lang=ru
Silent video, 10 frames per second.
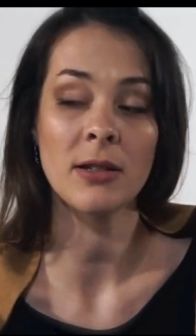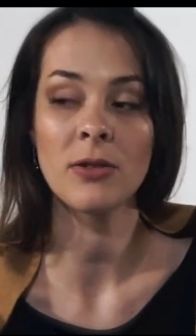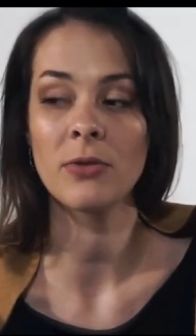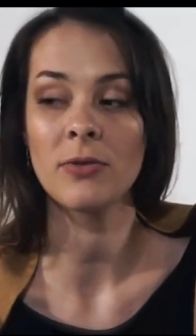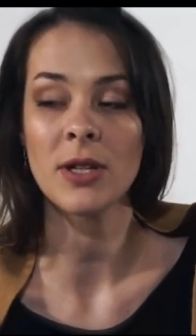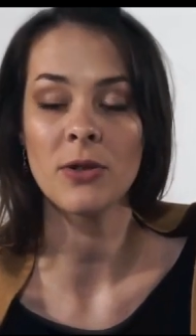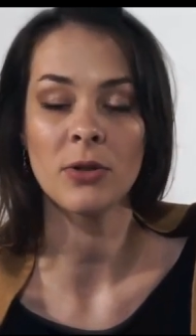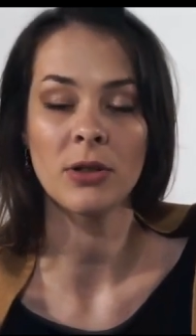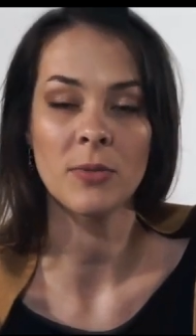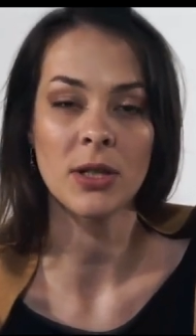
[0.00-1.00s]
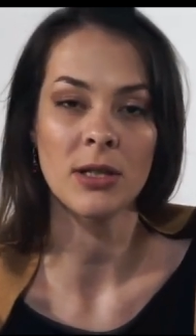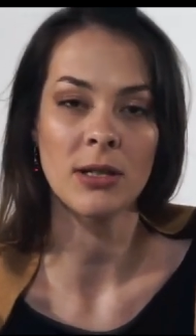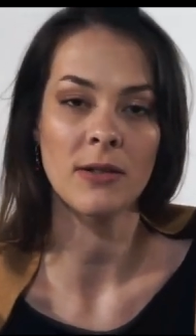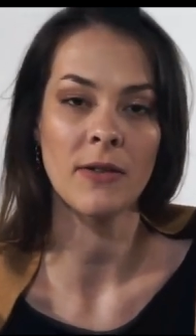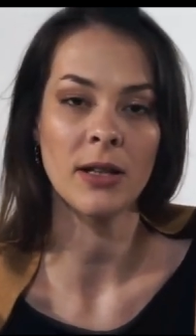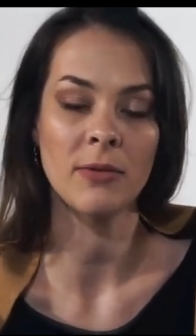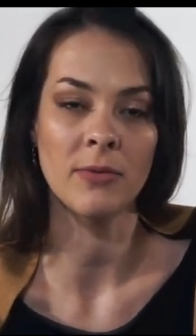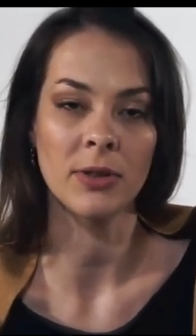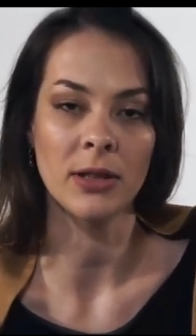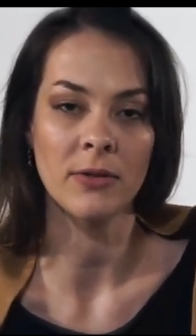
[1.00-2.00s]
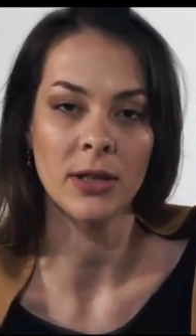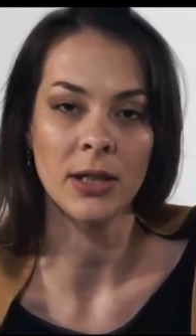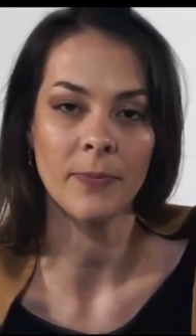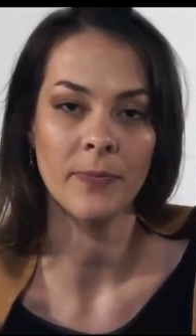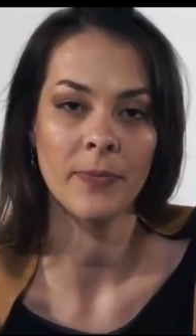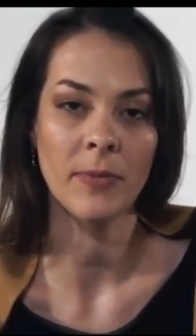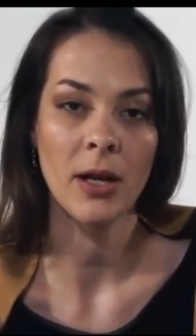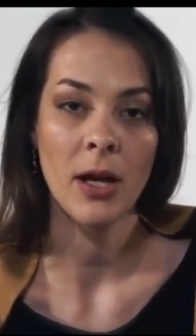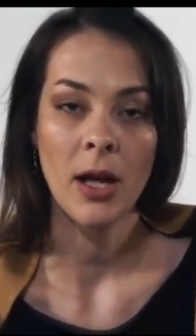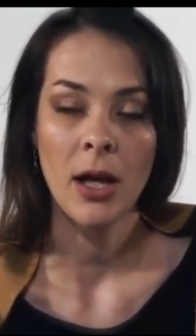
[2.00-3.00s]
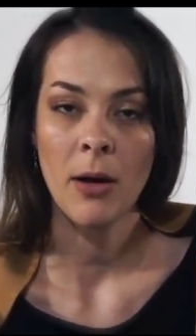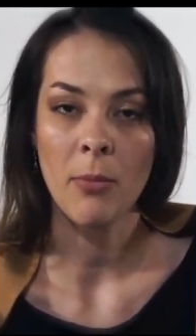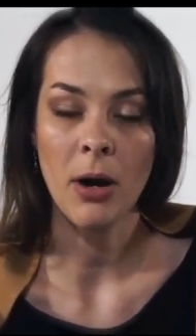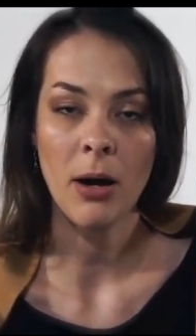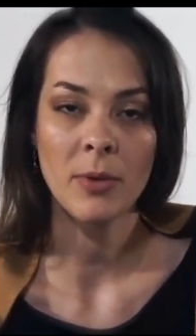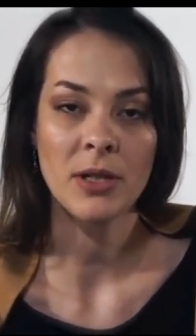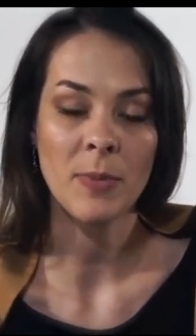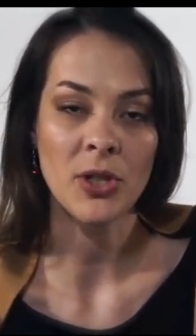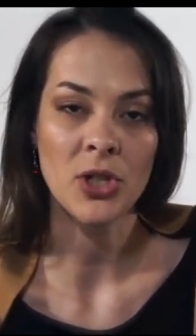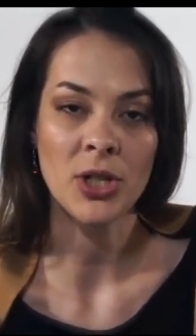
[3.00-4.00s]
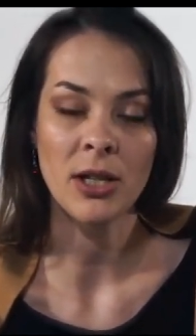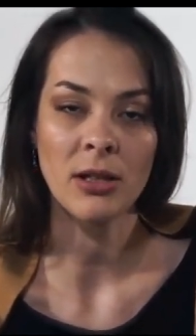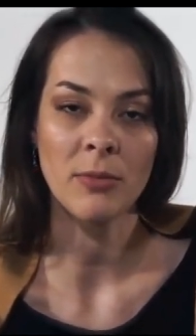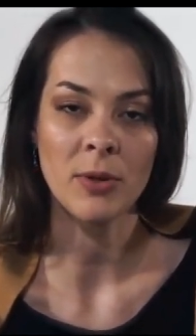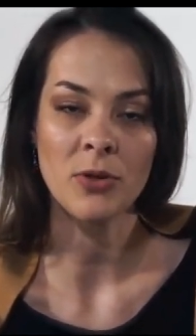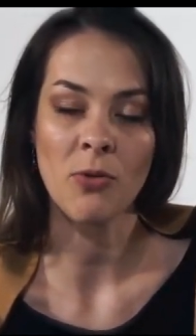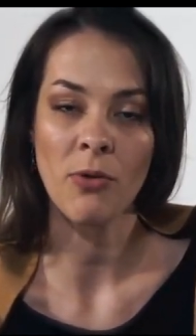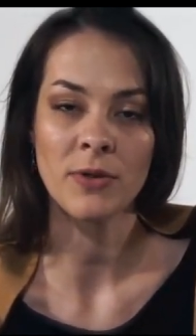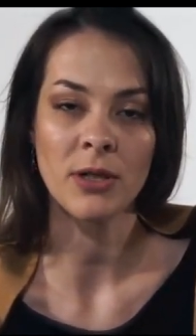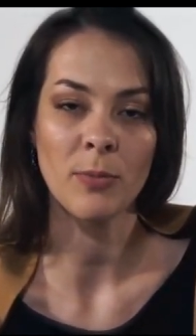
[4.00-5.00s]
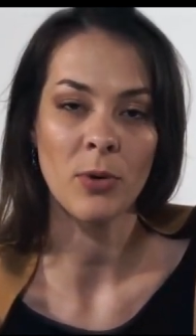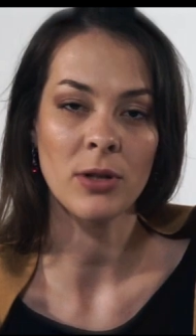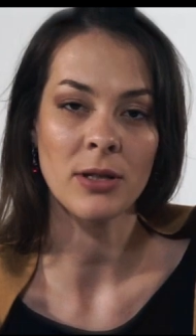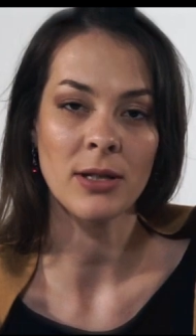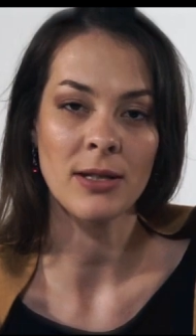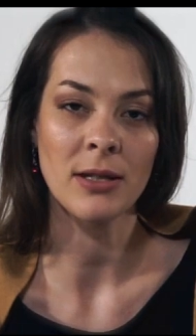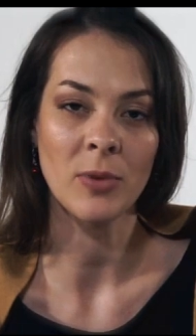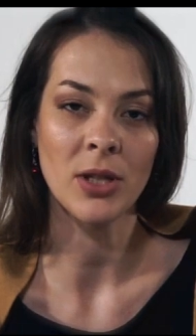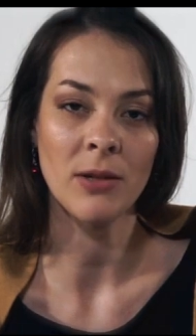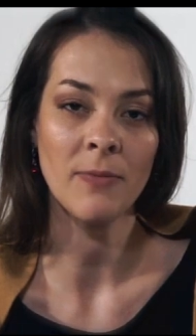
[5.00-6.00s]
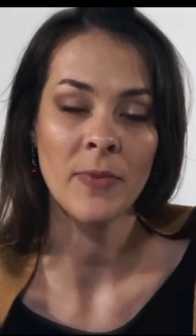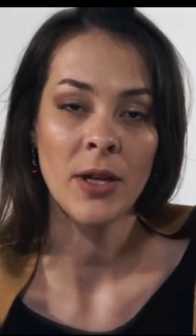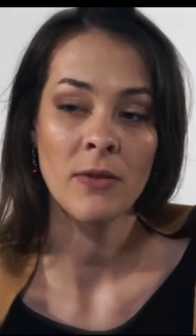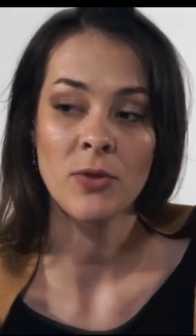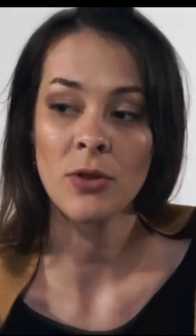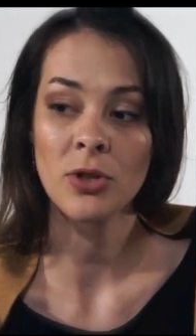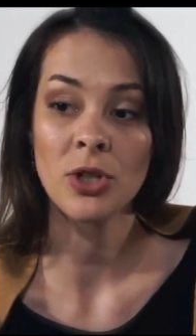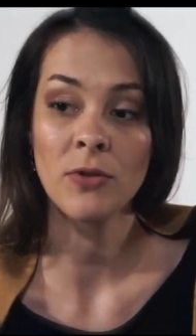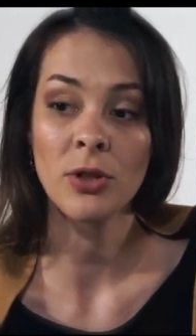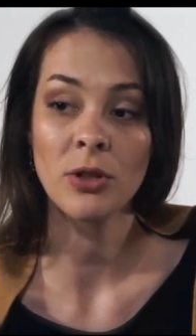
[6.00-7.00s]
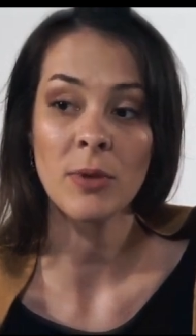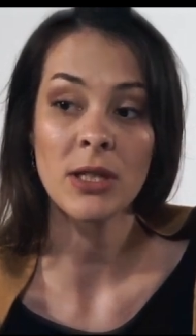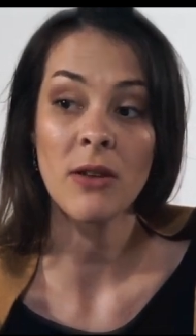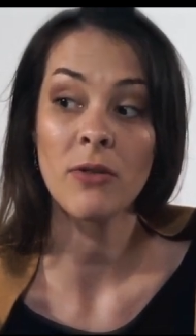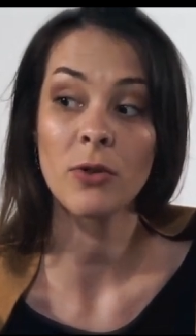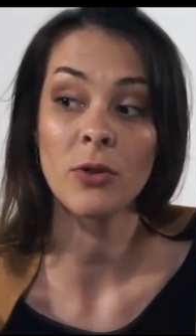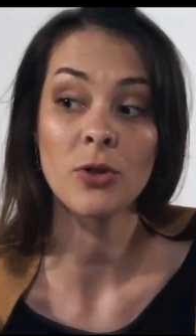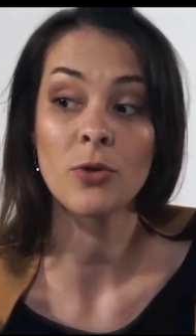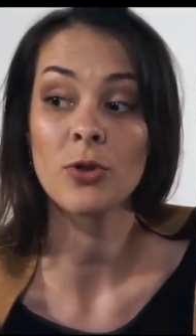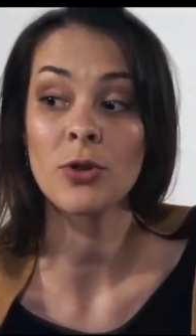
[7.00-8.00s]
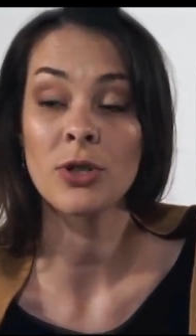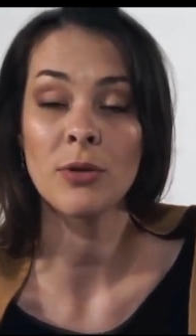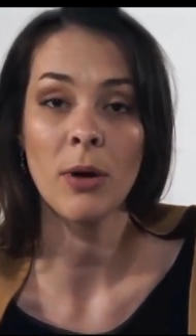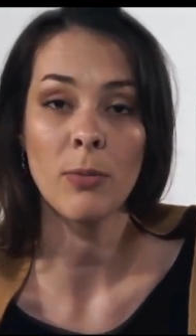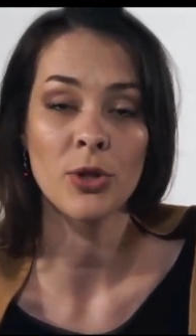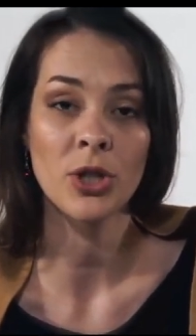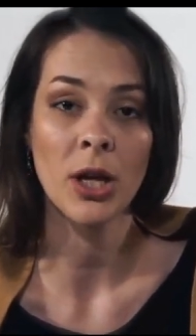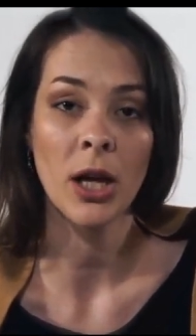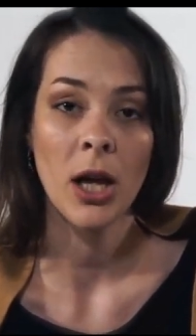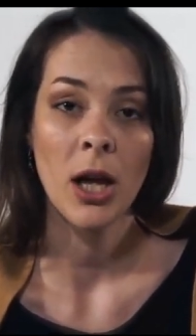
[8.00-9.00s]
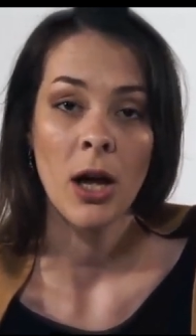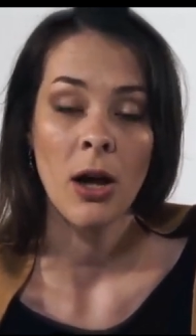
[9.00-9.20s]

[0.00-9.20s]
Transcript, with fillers: сгинул в занюханном 39-м в НКВД. Мама из почтенной московской польской семьи, в 44-м оставив крошку Жози бабушке.